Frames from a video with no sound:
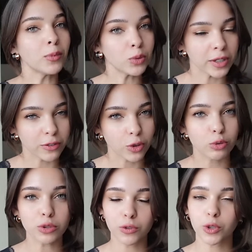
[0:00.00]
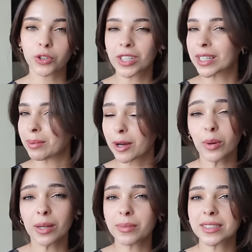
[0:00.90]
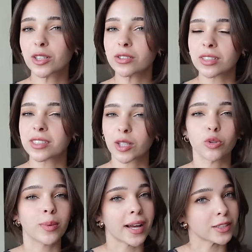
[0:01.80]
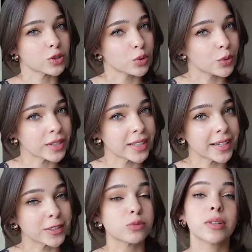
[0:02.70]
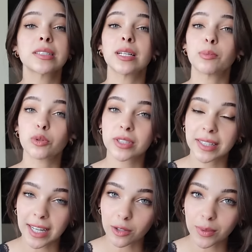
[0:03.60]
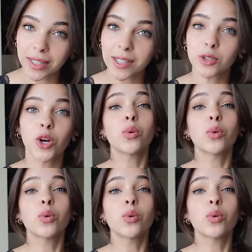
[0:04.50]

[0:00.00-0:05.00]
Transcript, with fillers: اعملوا لي فولو شوفوا الكونتنت تبعي ولا بنزل قصص طيوبه على الستوريز وبنزل بوستات حلوين